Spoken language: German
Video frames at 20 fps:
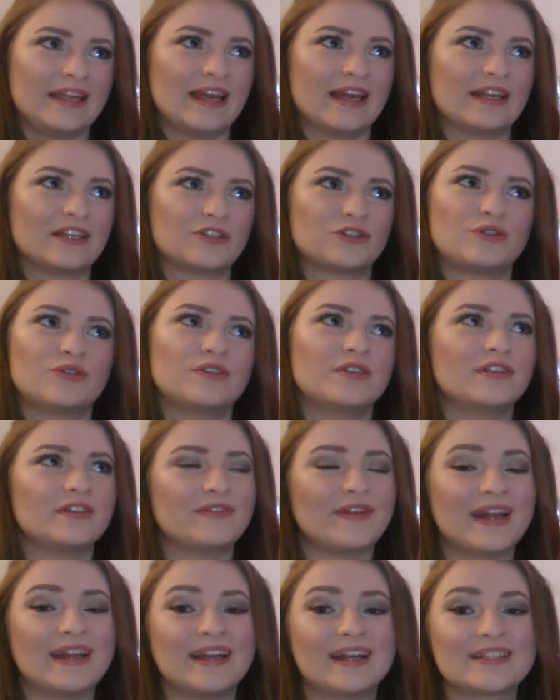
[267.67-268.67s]
ja das
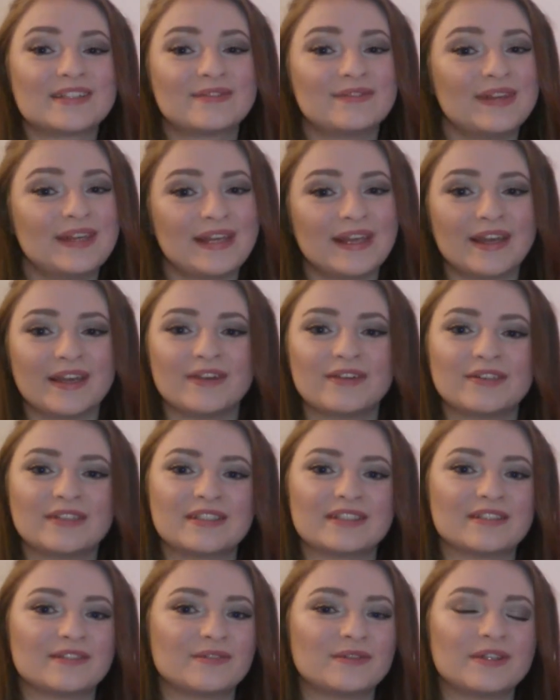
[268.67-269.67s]
schöne Weihnachtsfeeling und
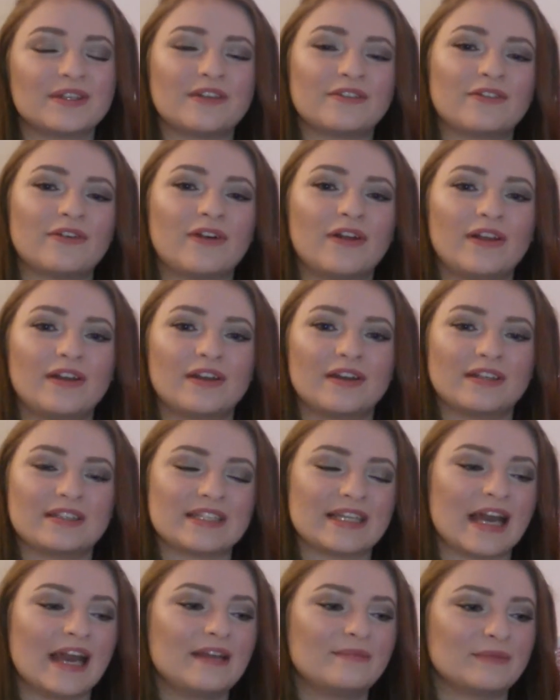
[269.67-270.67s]
diese wundervolle
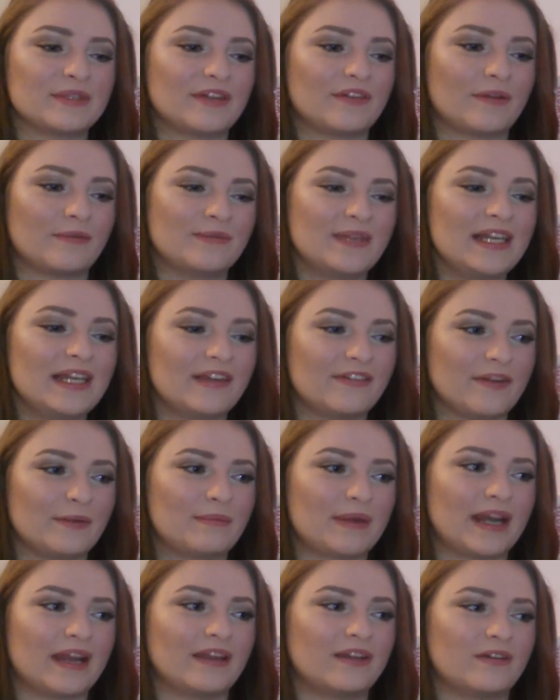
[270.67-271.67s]
Zeit mit der Familie
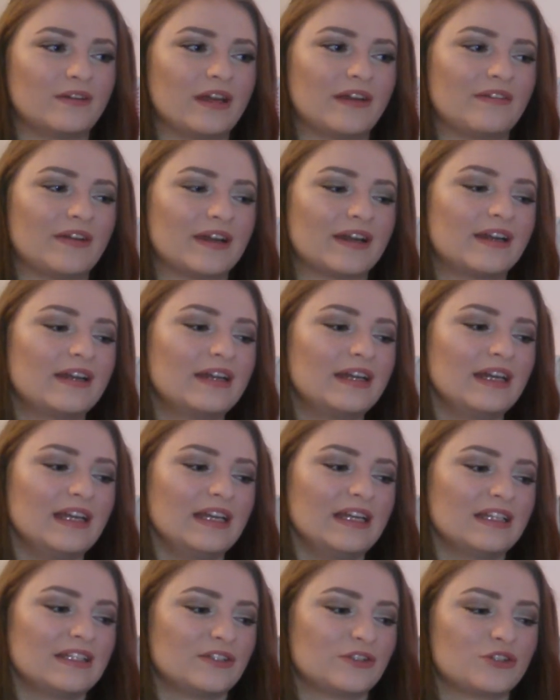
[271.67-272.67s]
verbringen und einfach
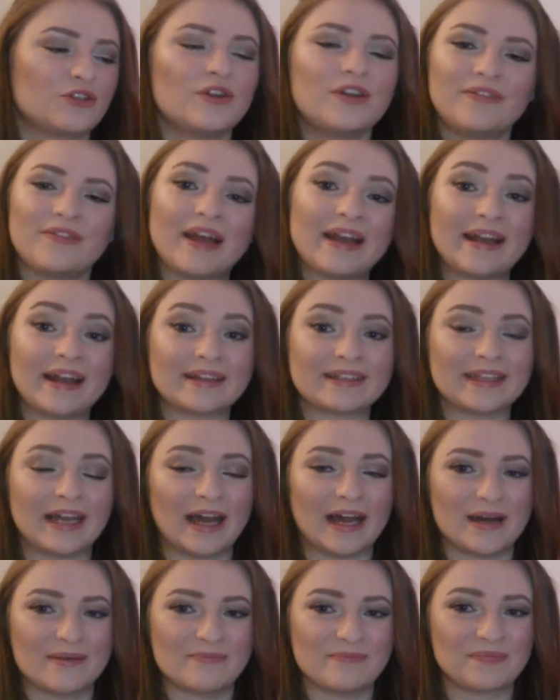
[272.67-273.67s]
so schöne
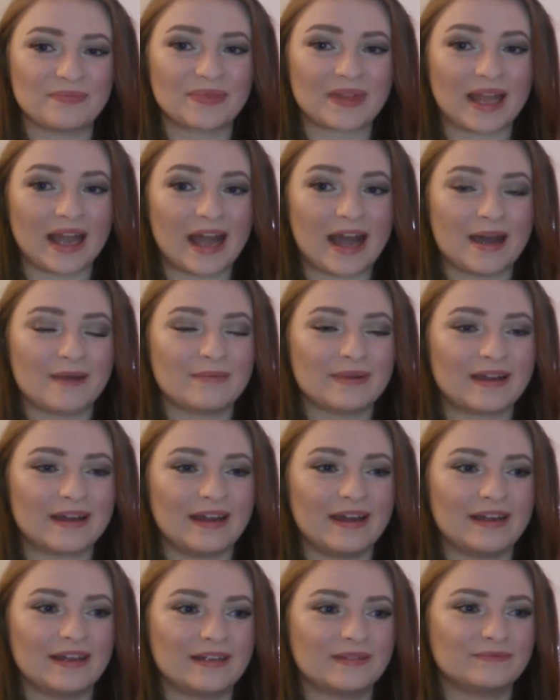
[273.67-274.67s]
Weihnachten haben.
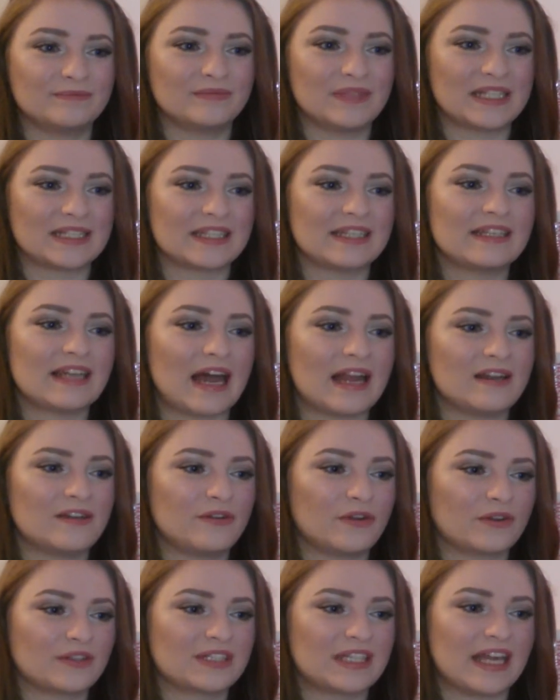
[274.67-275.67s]
Aber ähm, es sind alle
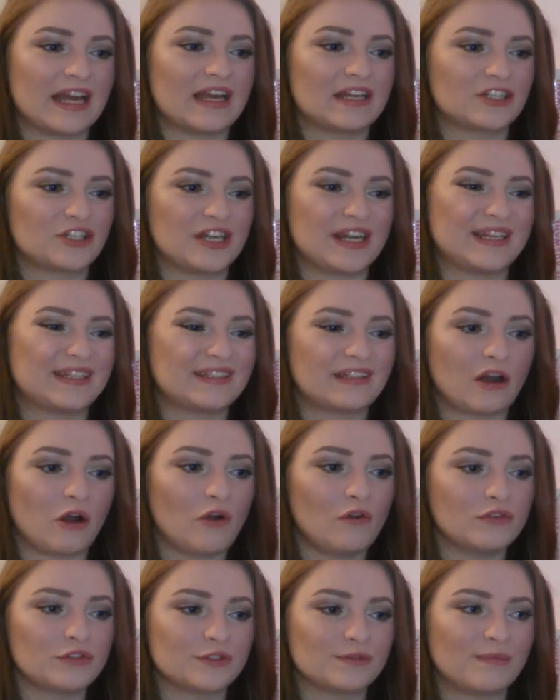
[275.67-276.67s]
noch sehr schlecht
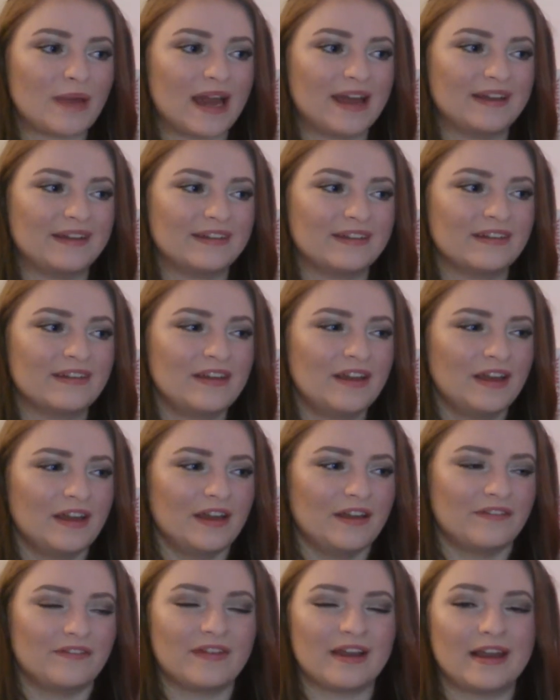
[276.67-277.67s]
drauf. Zum einen
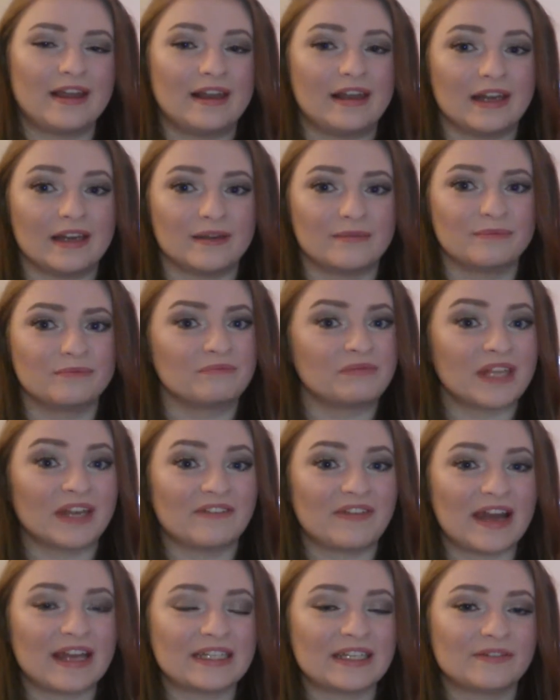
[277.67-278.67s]
weil ähm, der
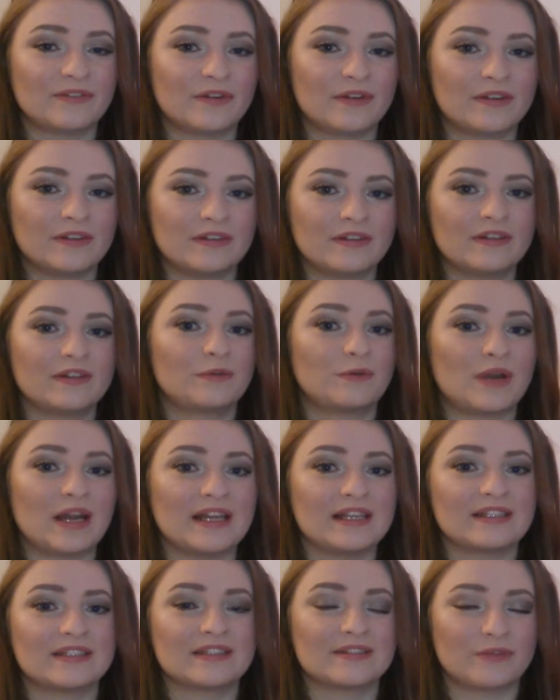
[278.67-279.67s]
Vater von
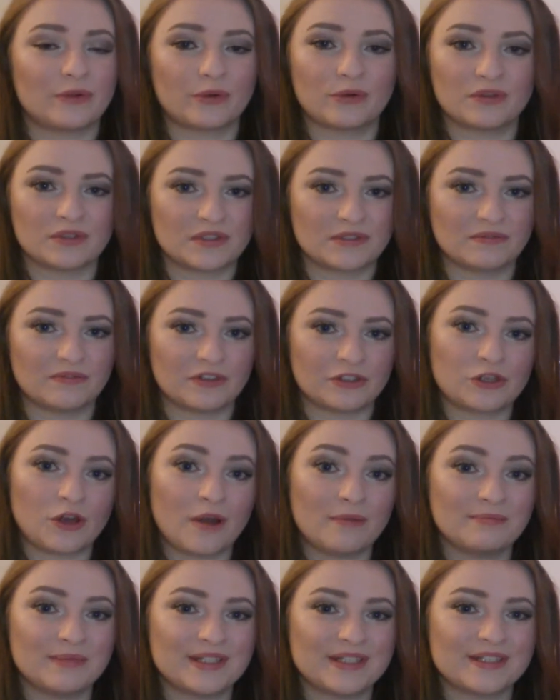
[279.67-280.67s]
Grace vor kurzem
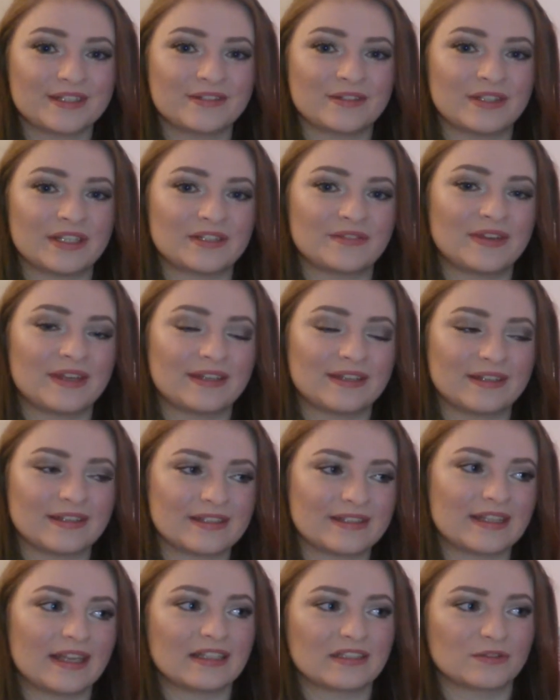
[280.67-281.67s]
verstorben ist und deswegen
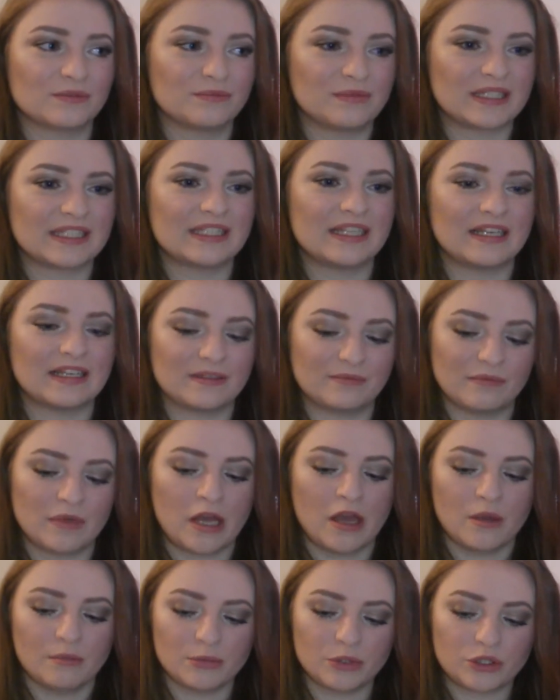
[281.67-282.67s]
ist da so ein bisschen
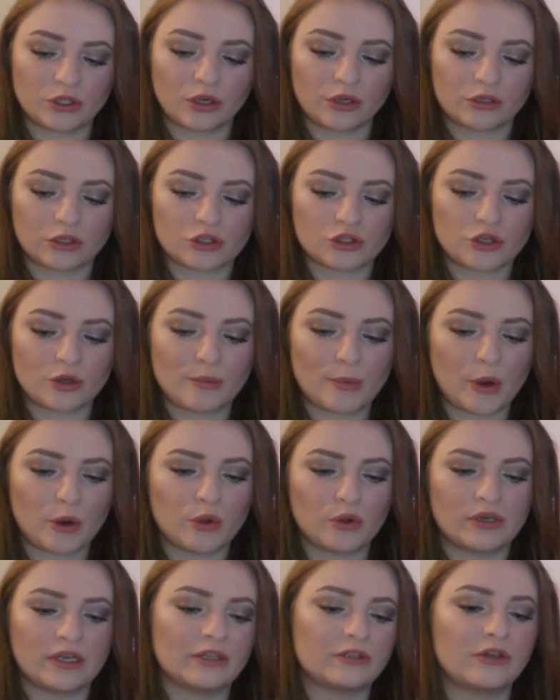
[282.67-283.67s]
bedrückte Stimmung
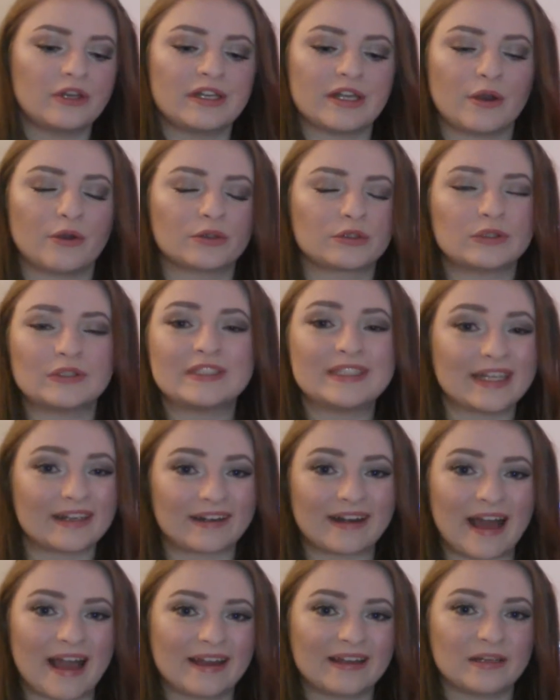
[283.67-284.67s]
und natürlich auch durch
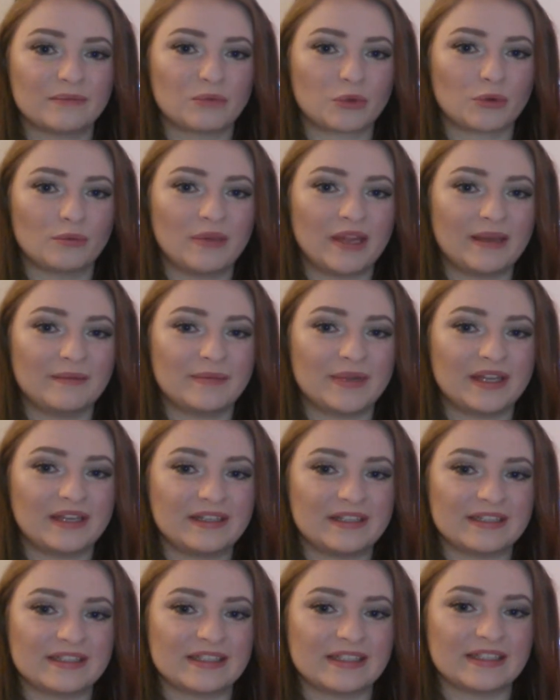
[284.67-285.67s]
deren eigenen Probleme,
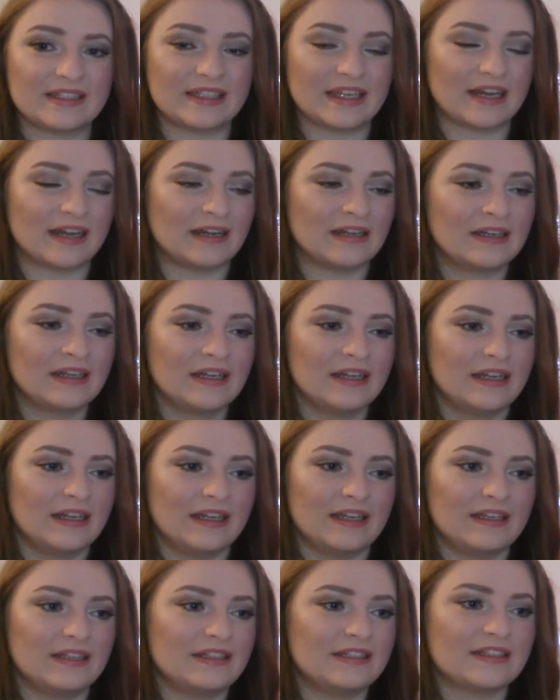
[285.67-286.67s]
die sich ja
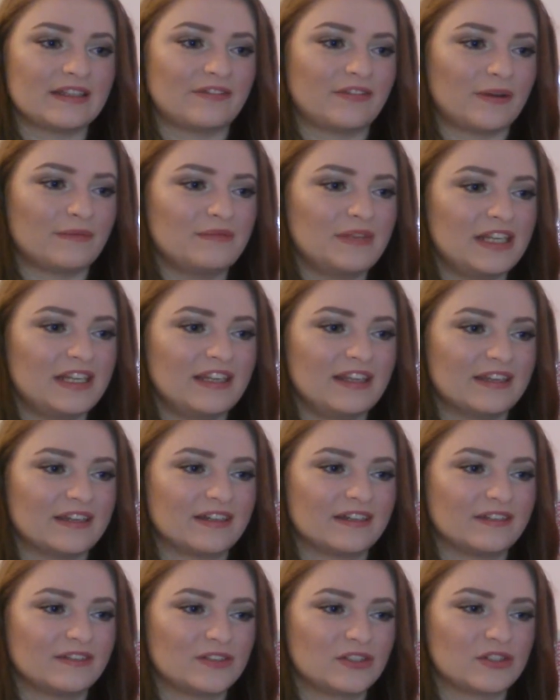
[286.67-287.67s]
in dieser
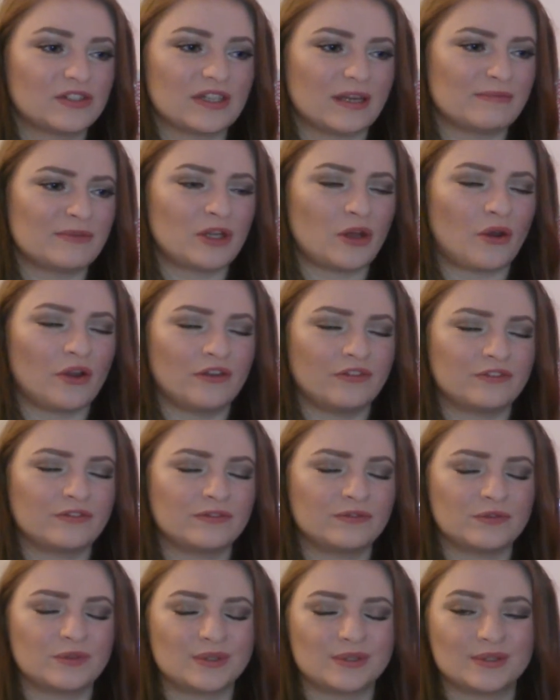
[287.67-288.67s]
Familie
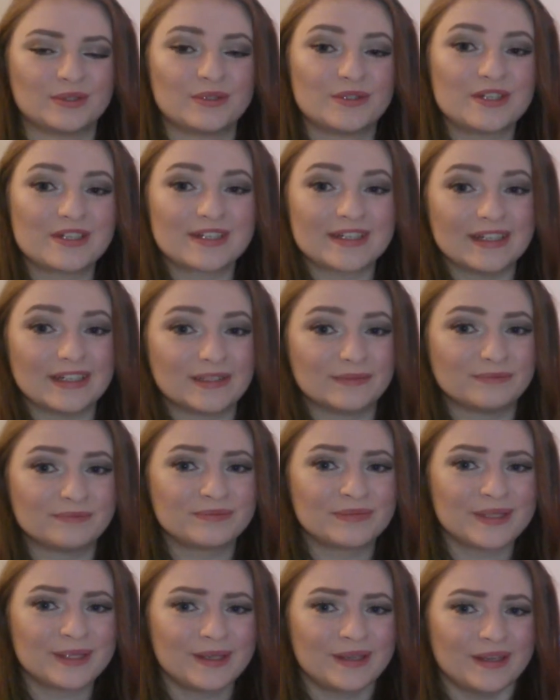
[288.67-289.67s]
zusammenhäufen und
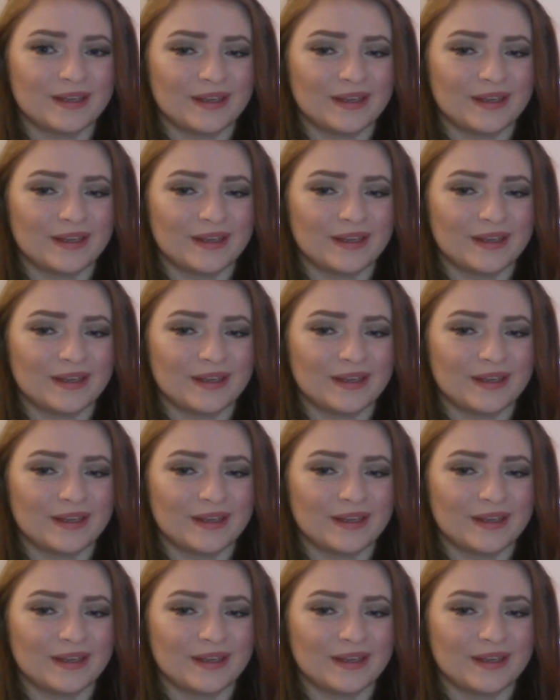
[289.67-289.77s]
ähm,